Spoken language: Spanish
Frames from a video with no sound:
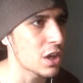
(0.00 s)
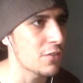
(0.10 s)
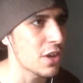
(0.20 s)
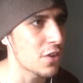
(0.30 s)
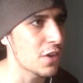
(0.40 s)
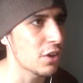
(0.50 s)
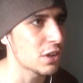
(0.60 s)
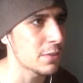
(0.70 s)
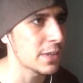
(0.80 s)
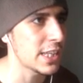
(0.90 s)
Que bien, Rodrigo,
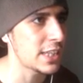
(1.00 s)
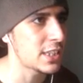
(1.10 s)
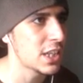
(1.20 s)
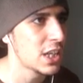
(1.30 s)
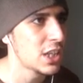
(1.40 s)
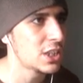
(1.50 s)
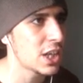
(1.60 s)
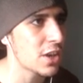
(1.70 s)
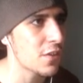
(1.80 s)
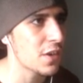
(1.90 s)
te metes.
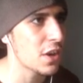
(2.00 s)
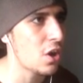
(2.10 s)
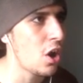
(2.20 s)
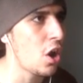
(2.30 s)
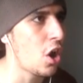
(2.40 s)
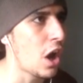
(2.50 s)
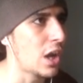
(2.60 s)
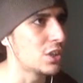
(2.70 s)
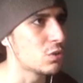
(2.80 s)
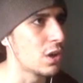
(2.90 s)
Sigue Rodrigo
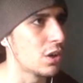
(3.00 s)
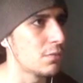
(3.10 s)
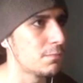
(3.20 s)
al suelo.